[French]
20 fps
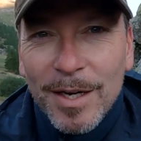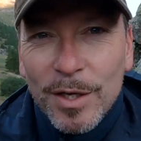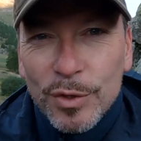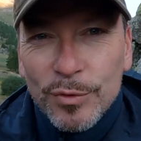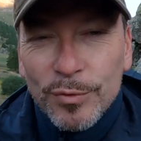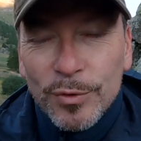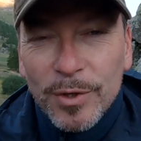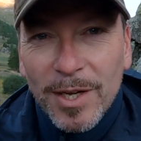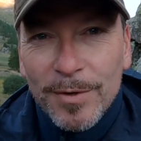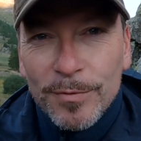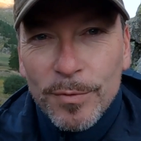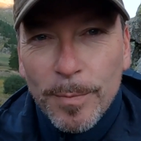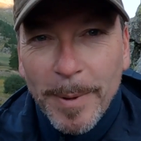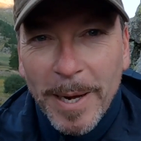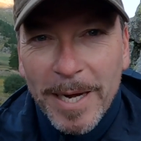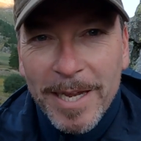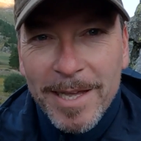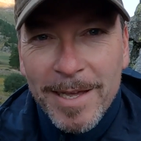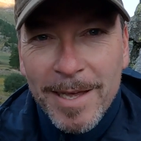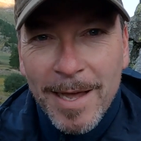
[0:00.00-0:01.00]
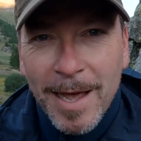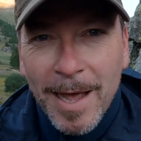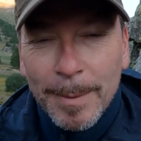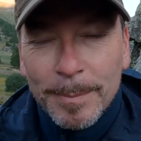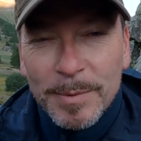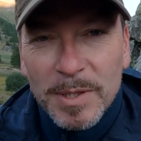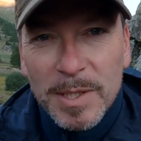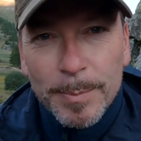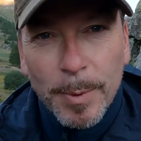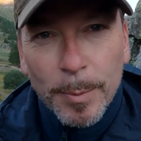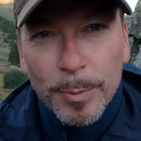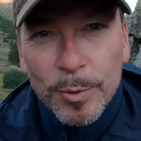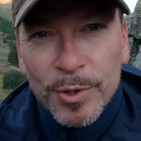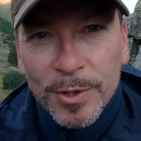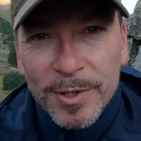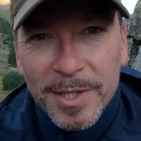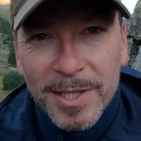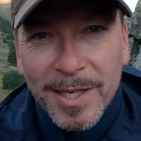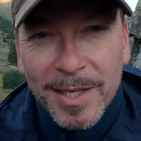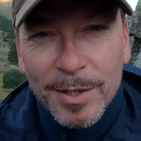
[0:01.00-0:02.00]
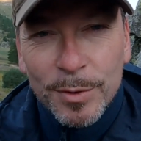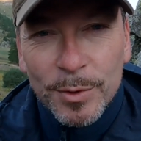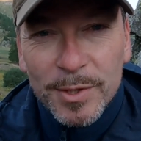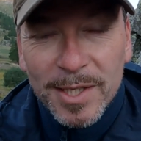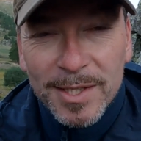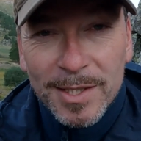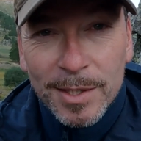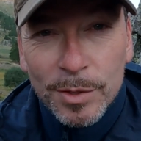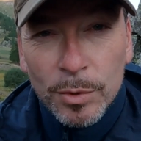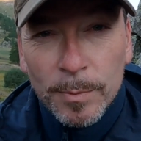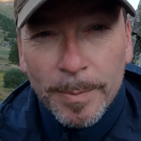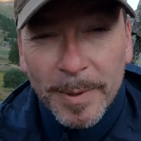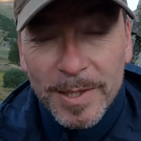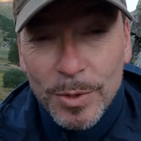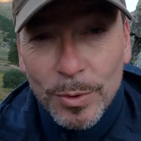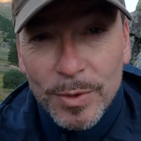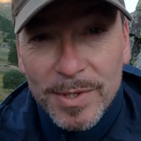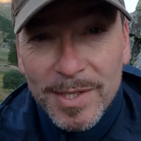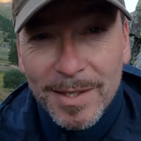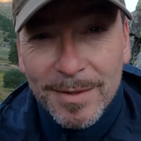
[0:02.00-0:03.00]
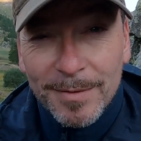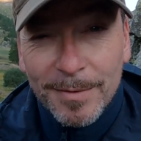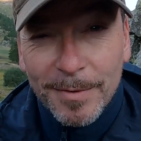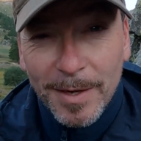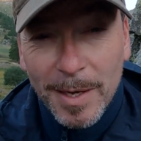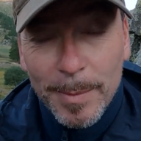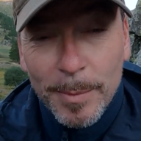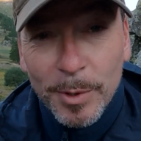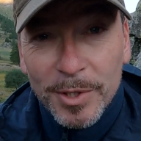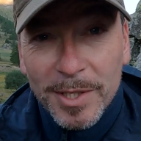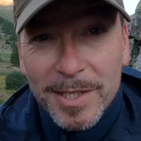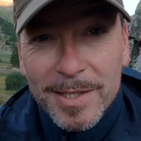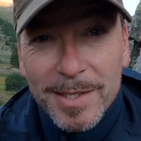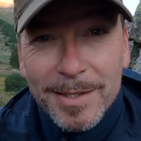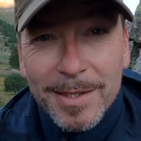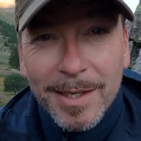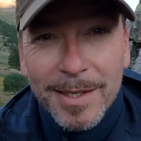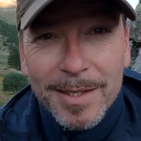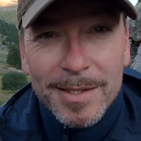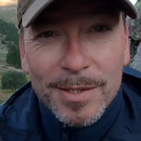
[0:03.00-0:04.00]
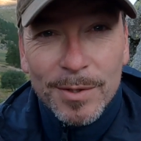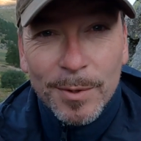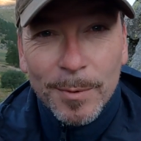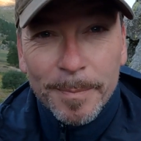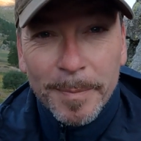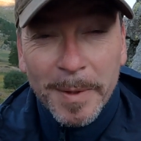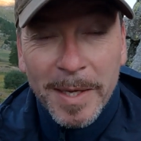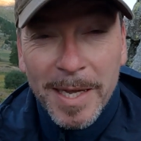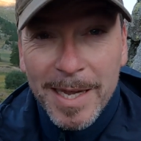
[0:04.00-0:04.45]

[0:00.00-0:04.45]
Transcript: Alors je voudrais vous parler un petit peu plus en détail de cette étude parce que c'est vraiment très intéressant.